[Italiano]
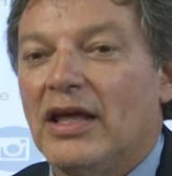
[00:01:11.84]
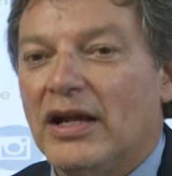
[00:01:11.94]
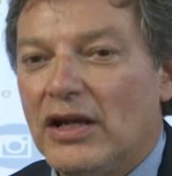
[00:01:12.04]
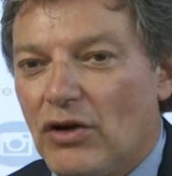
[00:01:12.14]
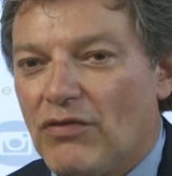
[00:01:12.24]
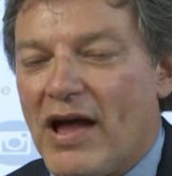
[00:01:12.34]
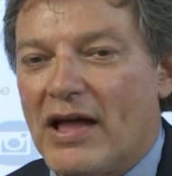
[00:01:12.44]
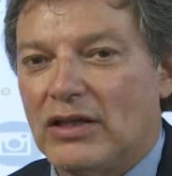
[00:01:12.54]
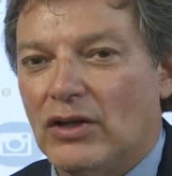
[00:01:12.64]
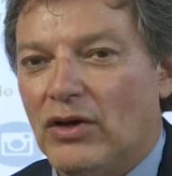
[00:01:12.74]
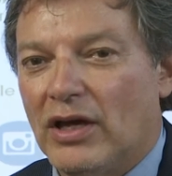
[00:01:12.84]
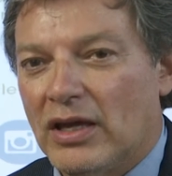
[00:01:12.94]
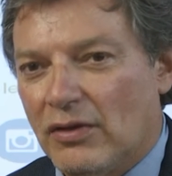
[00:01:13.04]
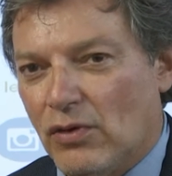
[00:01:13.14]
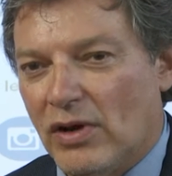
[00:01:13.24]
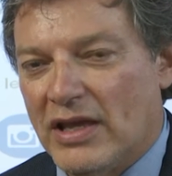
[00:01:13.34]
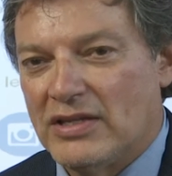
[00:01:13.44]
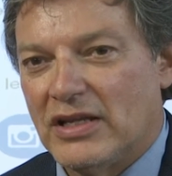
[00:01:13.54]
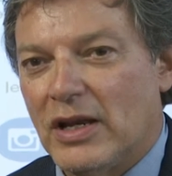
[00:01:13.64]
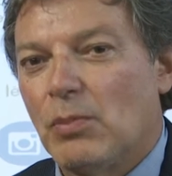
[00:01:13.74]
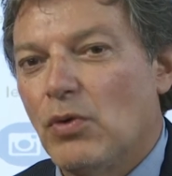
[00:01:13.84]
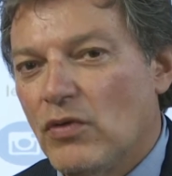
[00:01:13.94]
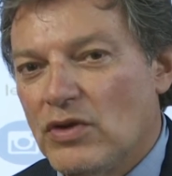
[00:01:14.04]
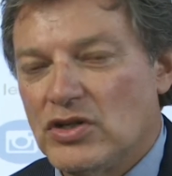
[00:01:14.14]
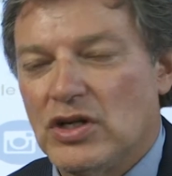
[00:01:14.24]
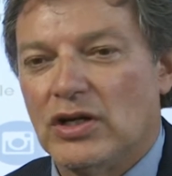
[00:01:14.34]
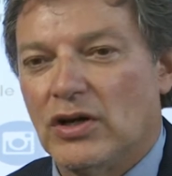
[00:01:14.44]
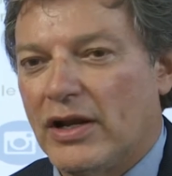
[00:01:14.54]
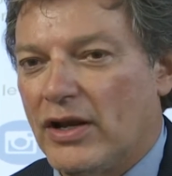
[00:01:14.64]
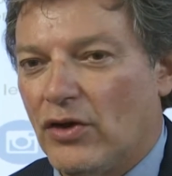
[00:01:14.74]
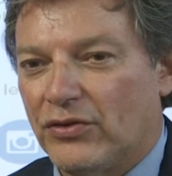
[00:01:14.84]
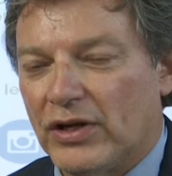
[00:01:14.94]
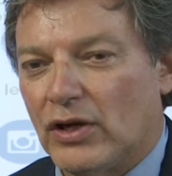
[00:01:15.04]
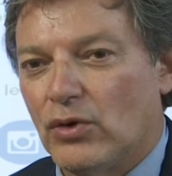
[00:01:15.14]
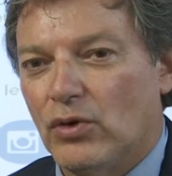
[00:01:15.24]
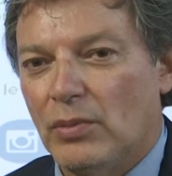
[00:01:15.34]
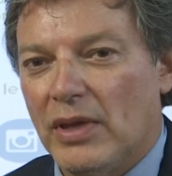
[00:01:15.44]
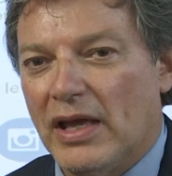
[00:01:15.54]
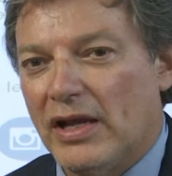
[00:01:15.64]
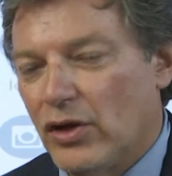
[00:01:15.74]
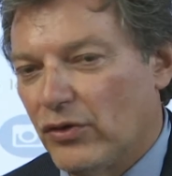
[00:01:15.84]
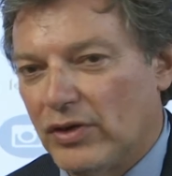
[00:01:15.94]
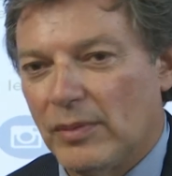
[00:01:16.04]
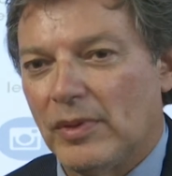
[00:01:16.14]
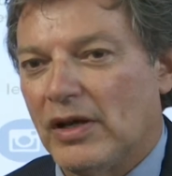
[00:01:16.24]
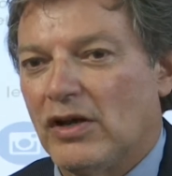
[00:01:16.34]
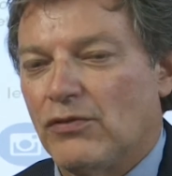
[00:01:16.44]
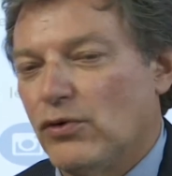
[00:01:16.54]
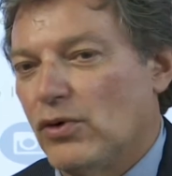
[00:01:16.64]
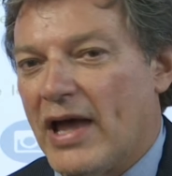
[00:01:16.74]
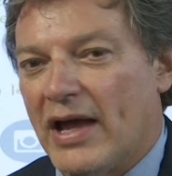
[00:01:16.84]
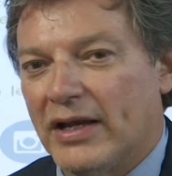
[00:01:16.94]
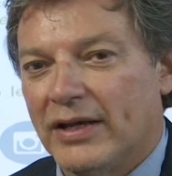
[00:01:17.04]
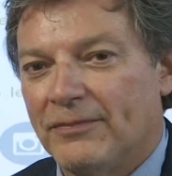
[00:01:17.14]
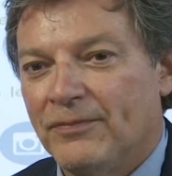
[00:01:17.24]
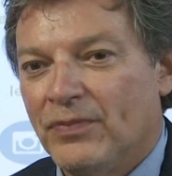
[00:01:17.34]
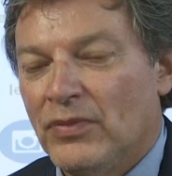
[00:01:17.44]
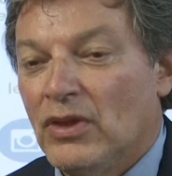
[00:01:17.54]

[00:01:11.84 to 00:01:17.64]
rinnovato e che vuole essere più vicino alla nostra economia, alle nostre imprese friulane.